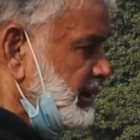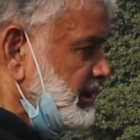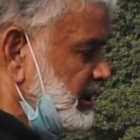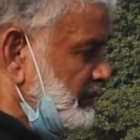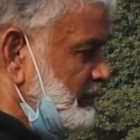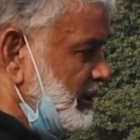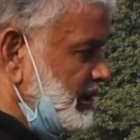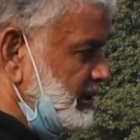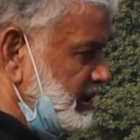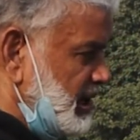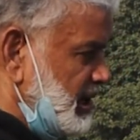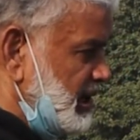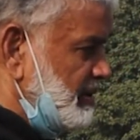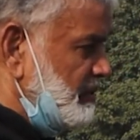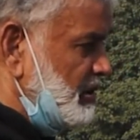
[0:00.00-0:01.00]
इन पर
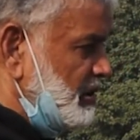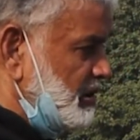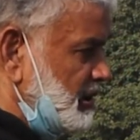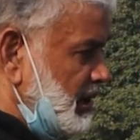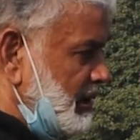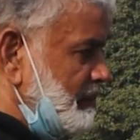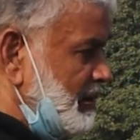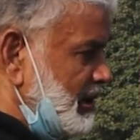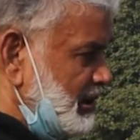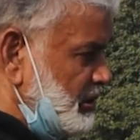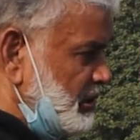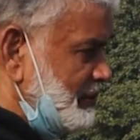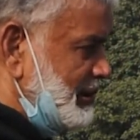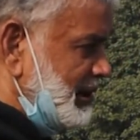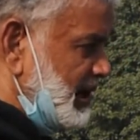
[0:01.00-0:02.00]
सारा वो कम्बल
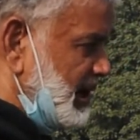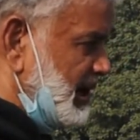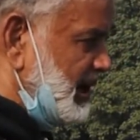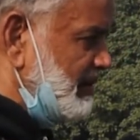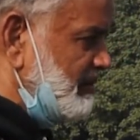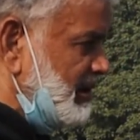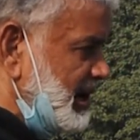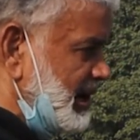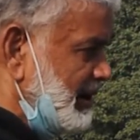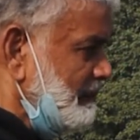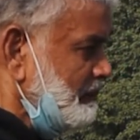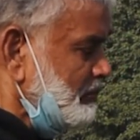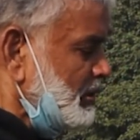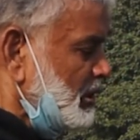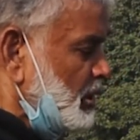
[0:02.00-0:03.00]
जो बनाया हुआ है
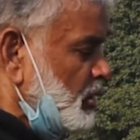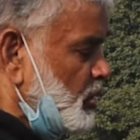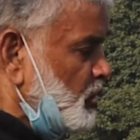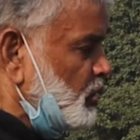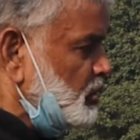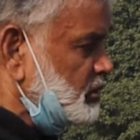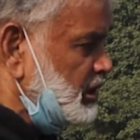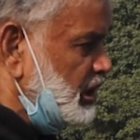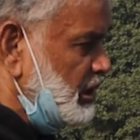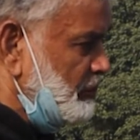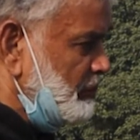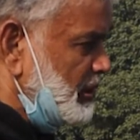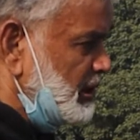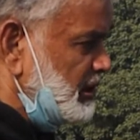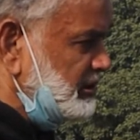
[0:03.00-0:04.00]
उसके
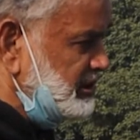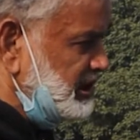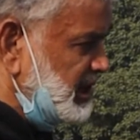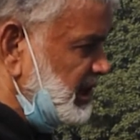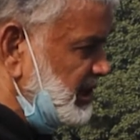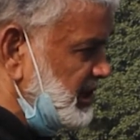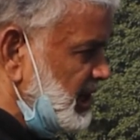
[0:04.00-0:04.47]
ऊपर शेड